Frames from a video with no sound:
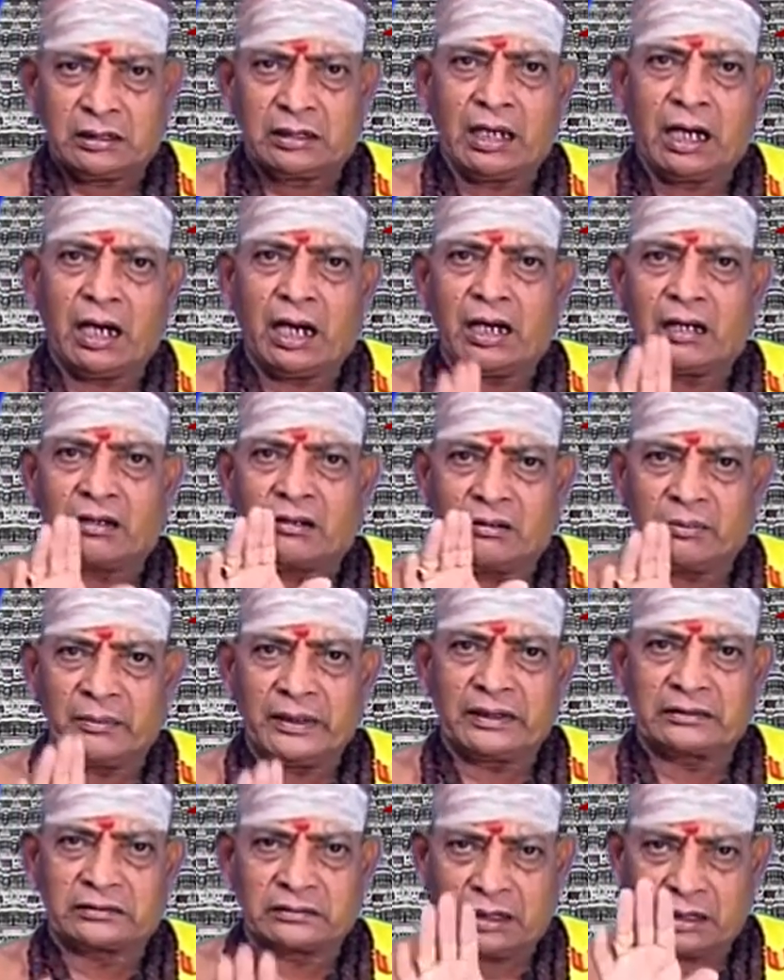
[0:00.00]

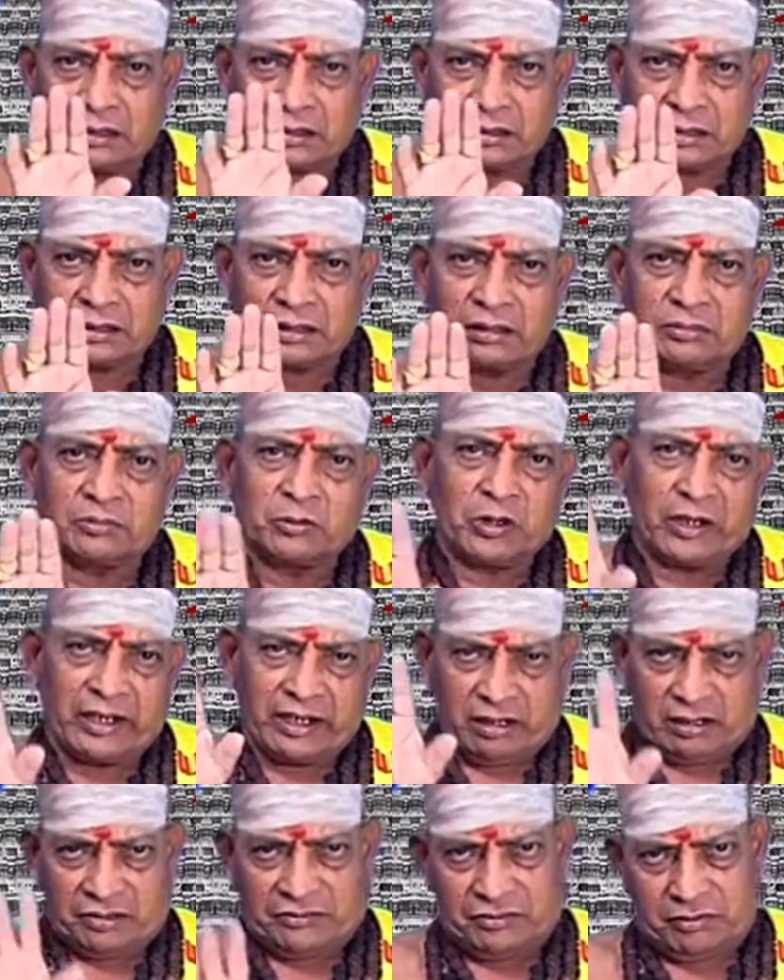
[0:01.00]
யாருமே தடுக்க
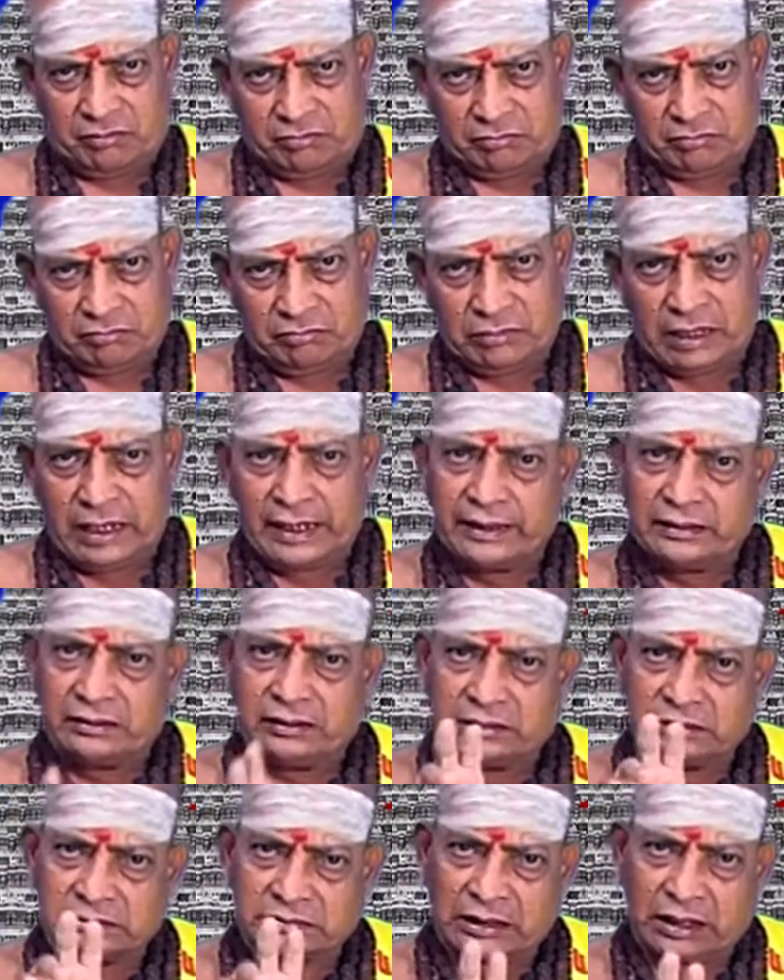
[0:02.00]
முடியாது
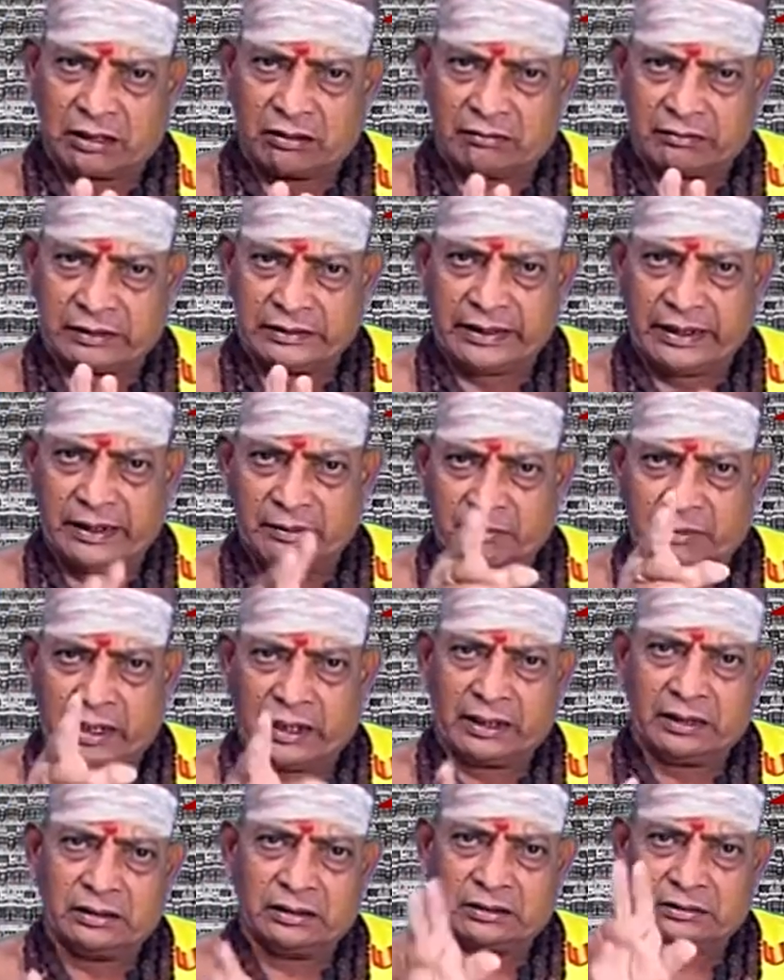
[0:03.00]
மனிதன் தருவதை
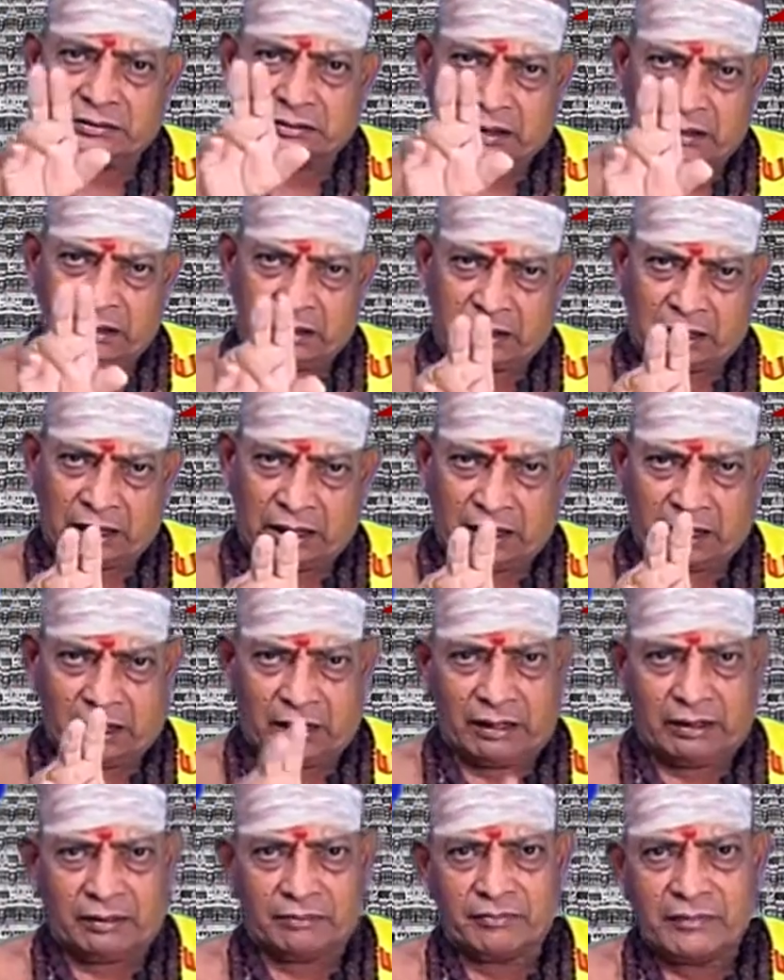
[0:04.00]
மனிதன்
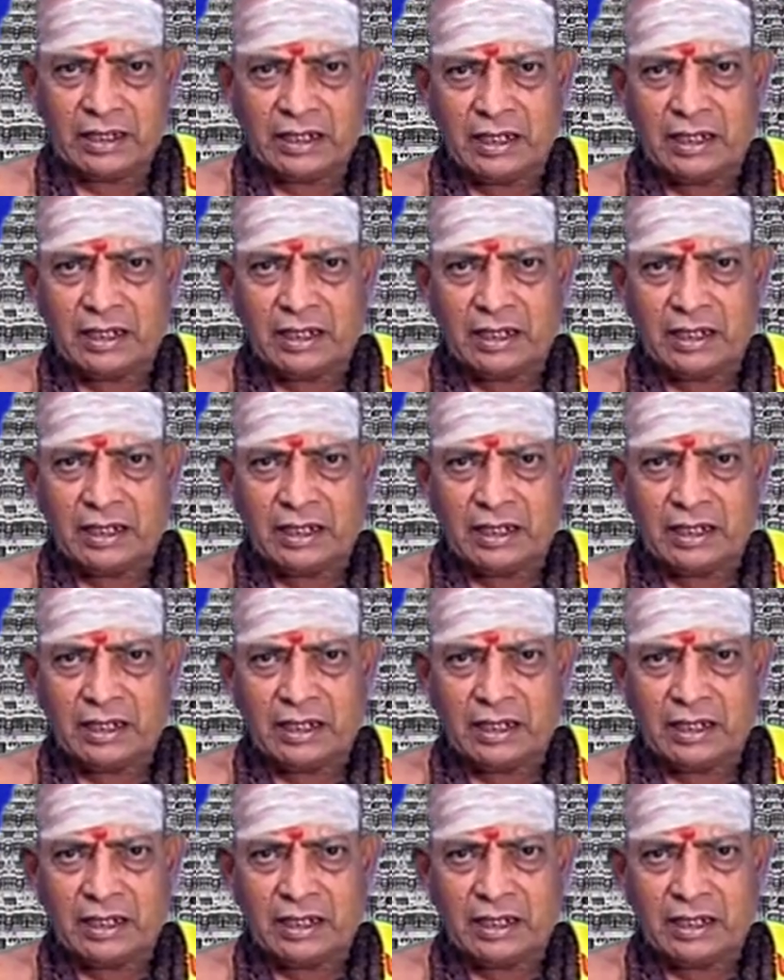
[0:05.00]
தடுக்கலாம்